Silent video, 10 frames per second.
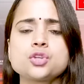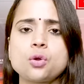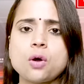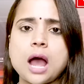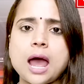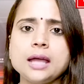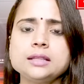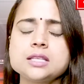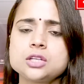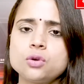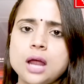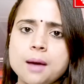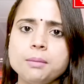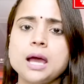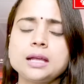की जो लोग आए थे जिन्होंने
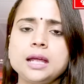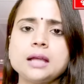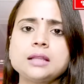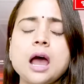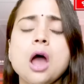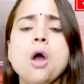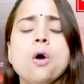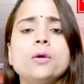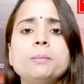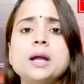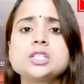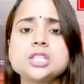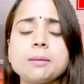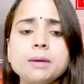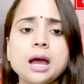हमला किया था उन पर
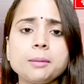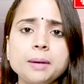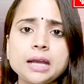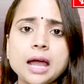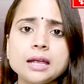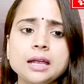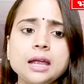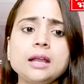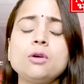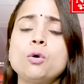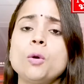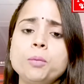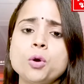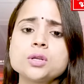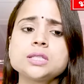जमकर पिटाई की
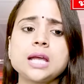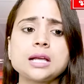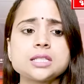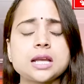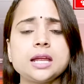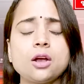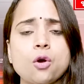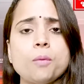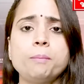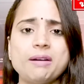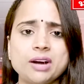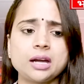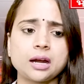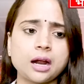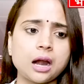खूब कुर्सियां चली खूब
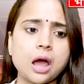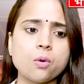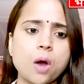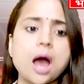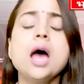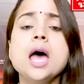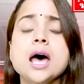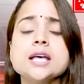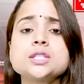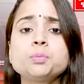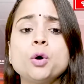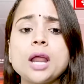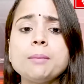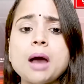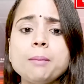बवंडर खड़ा हुआ इस
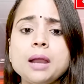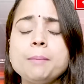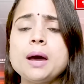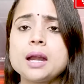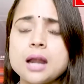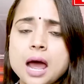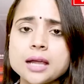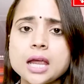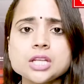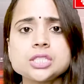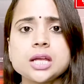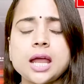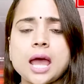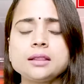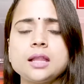पूरे मामले पर राकेश
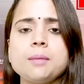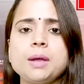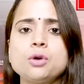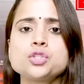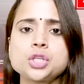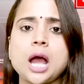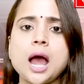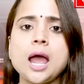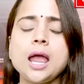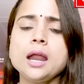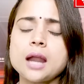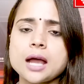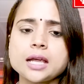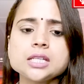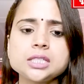टिकैत ने भी कुछ कहा है
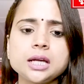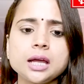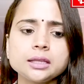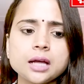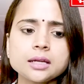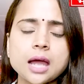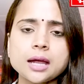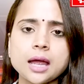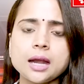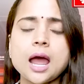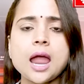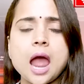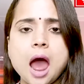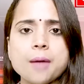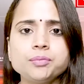राकेश टिकैत का क्या कहना है
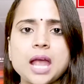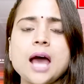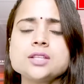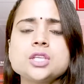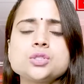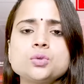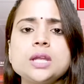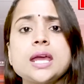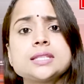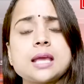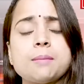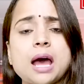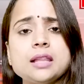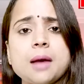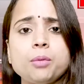आप ध्यान से सुनिए इसके
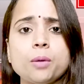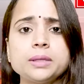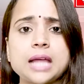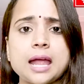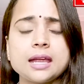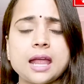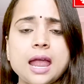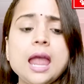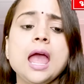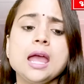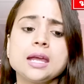बाद आपको बताएंगे